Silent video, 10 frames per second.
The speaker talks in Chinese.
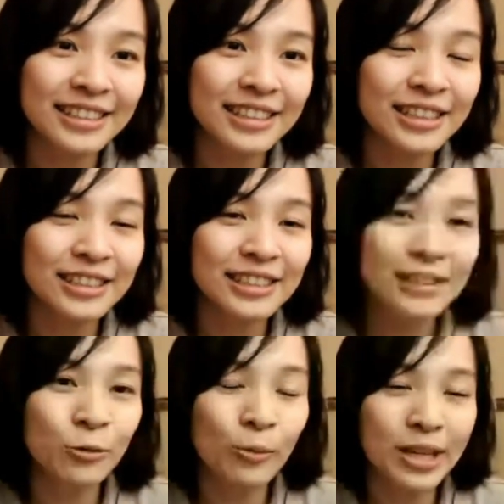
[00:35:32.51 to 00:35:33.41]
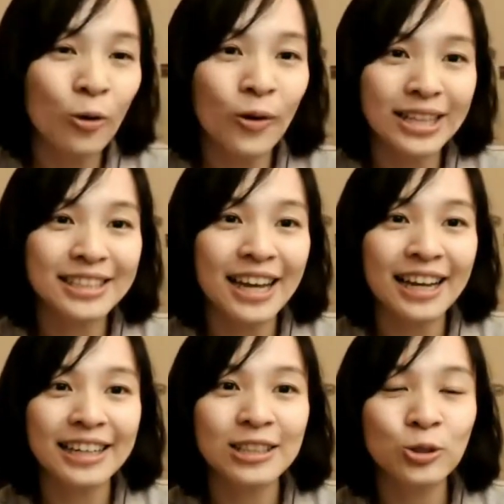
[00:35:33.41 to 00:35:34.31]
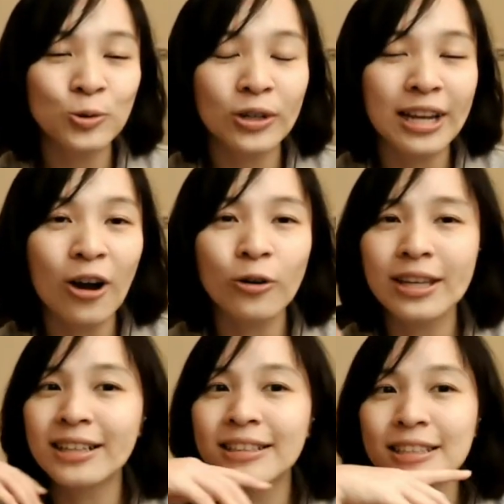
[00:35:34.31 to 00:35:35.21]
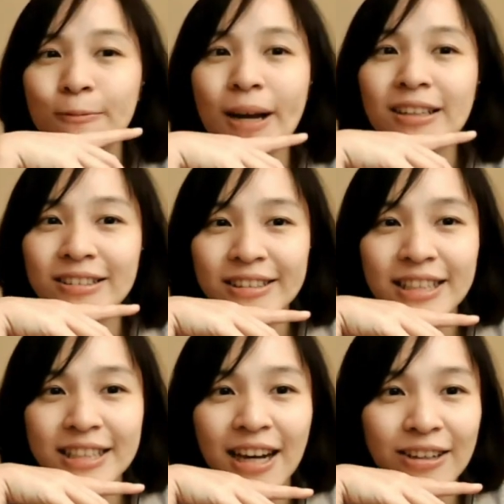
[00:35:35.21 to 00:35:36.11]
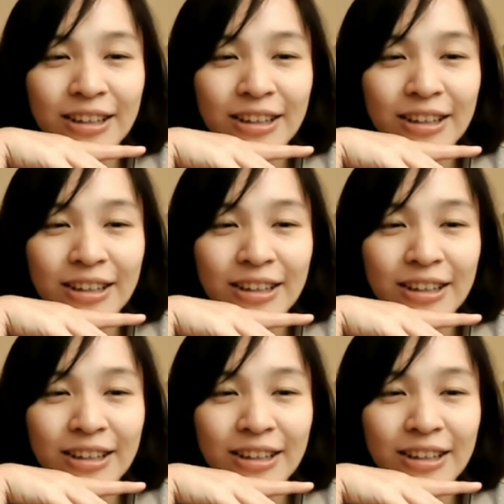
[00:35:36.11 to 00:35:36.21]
这个是我比较晚才做，然后也只办了一场，